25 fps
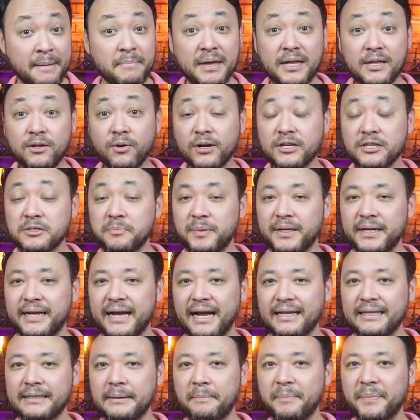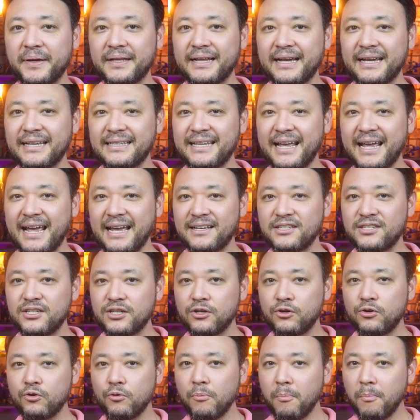é melhor explicada pela ideia de
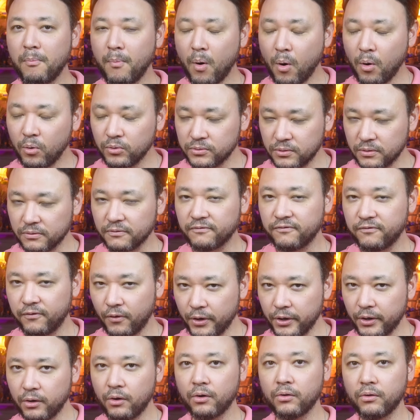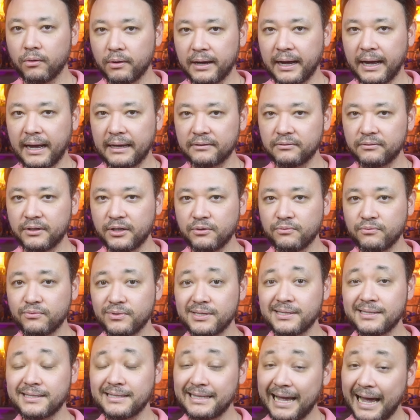que o monstro foi colocado em um
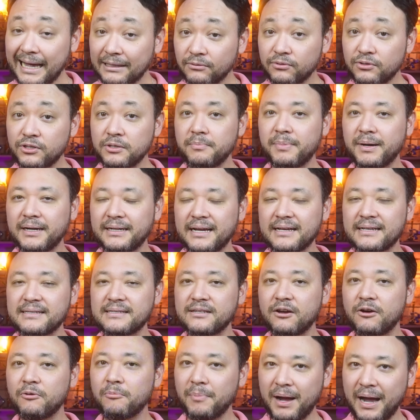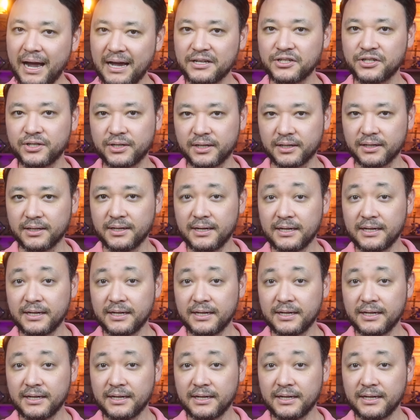estado de hibernação mágica,